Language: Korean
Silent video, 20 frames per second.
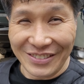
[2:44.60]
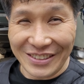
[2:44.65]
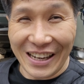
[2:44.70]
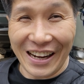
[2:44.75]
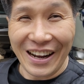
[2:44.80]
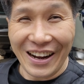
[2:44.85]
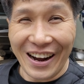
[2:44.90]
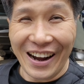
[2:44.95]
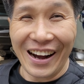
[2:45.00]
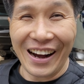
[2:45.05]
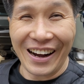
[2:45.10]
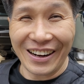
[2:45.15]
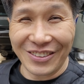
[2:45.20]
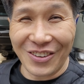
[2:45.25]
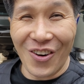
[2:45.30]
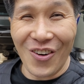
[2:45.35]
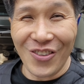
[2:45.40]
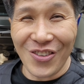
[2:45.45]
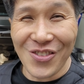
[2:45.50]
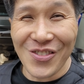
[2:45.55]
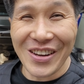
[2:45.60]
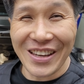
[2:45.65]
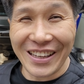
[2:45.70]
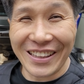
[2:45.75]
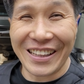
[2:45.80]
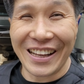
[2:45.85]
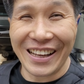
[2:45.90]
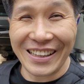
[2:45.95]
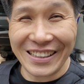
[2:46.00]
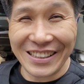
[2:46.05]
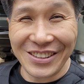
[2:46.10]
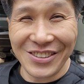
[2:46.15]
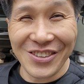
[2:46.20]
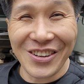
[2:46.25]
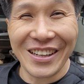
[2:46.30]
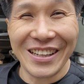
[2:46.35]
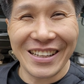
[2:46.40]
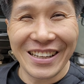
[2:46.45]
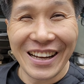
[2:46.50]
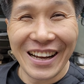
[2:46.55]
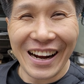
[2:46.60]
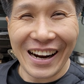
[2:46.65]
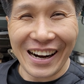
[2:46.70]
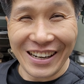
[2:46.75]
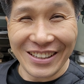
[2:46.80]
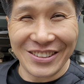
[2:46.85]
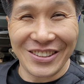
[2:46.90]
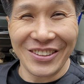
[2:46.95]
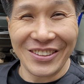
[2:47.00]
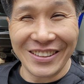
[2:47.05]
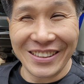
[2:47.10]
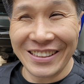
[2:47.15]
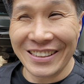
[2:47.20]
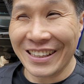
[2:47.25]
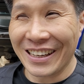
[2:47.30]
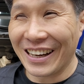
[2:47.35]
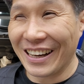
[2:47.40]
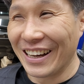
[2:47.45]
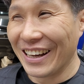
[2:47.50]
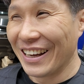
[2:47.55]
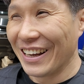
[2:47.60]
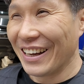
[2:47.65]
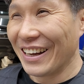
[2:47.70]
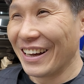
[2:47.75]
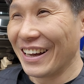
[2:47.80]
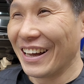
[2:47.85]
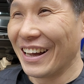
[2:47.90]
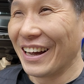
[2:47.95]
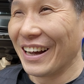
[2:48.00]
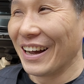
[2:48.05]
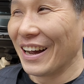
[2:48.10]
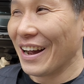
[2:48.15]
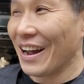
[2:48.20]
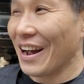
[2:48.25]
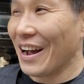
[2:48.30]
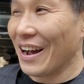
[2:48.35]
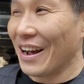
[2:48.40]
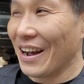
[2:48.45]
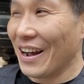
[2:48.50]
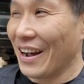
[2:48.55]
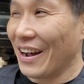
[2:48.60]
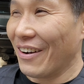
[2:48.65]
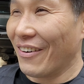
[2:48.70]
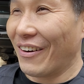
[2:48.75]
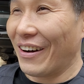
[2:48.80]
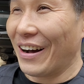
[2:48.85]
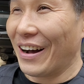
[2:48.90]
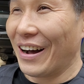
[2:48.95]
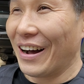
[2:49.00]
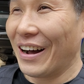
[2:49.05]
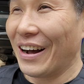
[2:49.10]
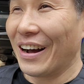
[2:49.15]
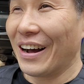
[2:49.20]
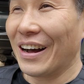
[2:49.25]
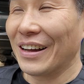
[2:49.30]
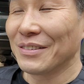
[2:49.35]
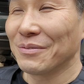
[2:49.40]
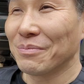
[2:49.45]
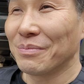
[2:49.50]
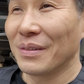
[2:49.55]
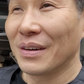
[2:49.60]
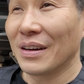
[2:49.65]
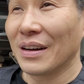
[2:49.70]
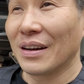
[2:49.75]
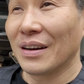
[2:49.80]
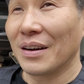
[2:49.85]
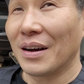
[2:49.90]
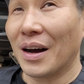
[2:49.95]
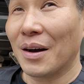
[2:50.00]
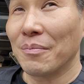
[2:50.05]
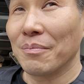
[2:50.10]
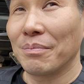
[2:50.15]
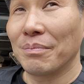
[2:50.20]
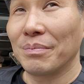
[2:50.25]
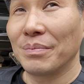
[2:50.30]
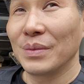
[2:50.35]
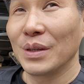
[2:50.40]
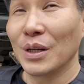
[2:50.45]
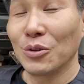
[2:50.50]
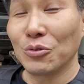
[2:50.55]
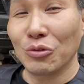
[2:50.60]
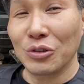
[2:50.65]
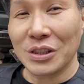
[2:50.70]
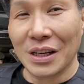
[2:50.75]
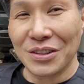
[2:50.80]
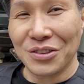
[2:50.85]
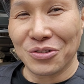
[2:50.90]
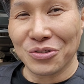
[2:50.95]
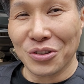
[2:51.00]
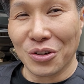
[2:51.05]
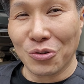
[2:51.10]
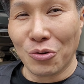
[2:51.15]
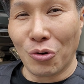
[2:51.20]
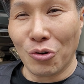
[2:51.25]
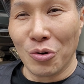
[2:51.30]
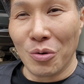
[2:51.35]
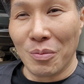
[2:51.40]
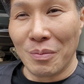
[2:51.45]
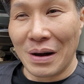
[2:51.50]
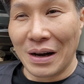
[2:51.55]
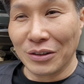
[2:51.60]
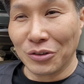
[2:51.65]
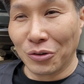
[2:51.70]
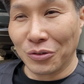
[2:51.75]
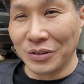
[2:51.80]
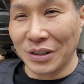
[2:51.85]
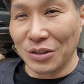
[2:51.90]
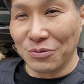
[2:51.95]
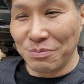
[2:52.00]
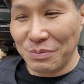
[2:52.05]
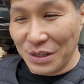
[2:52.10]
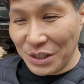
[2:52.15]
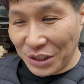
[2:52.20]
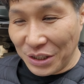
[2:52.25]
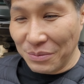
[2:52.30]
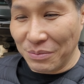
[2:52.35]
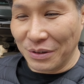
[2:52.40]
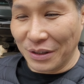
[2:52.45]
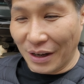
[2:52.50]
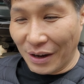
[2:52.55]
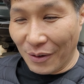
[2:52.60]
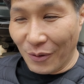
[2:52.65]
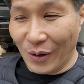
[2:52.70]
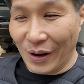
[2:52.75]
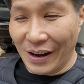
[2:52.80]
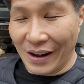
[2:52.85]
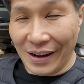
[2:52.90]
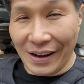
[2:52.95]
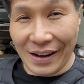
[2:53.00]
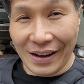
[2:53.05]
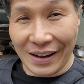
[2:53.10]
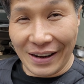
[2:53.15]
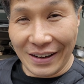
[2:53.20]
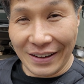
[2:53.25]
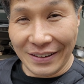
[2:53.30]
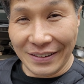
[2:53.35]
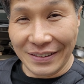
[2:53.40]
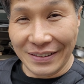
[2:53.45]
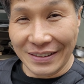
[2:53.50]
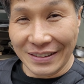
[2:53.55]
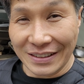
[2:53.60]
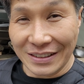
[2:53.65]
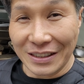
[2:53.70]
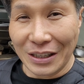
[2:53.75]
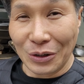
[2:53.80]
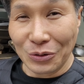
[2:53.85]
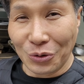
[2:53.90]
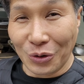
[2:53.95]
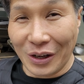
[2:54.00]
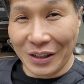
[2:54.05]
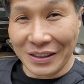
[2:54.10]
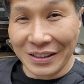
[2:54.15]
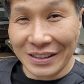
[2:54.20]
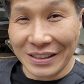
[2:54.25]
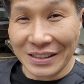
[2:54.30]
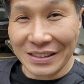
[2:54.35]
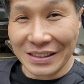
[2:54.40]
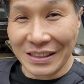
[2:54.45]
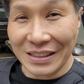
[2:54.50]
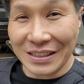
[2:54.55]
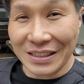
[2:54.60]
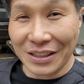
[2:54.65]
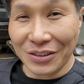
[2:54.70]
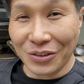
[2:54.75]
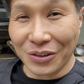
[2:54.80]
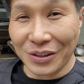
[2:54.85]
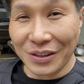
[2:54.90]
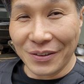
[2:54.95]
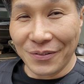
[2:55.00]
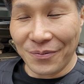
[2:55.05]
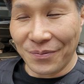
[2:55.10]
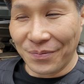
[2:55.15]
감사, 아, 콧구멍이 있다는 이유가 알 수 있는 거라. 예? 와, 한, 한 12시간 정도 콧구멍 막아놓는데 미칩니다. 와. 그거하고 똑같은 거지 이차도